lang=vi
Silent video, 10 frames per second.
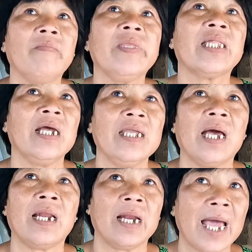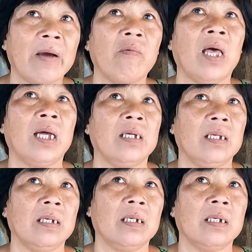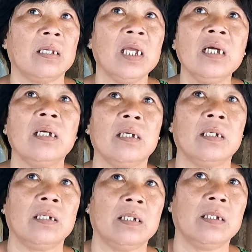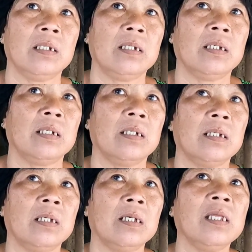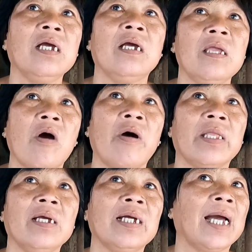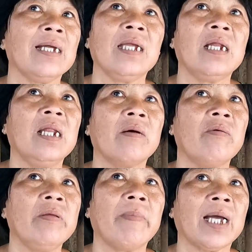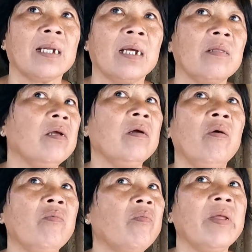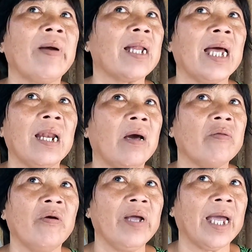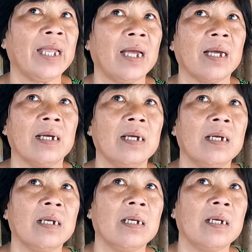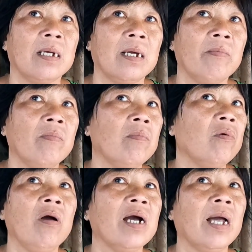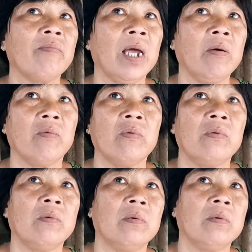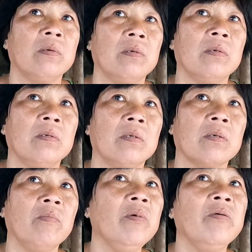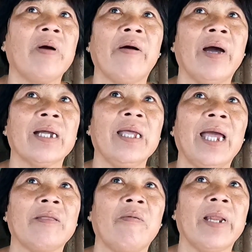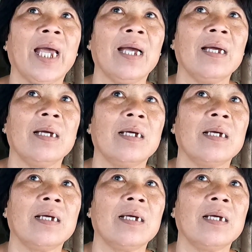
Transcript: hôm dịch tới giờ là đau lại nhất dạ nhức cái giò nhất cẳng vậy đó đâu có đi bằng đó chứ út cũng đi bằng lặn lội tối ngày à không có ở không đâu dạ cũng bươi vào ăn chứ ai cho mình ăn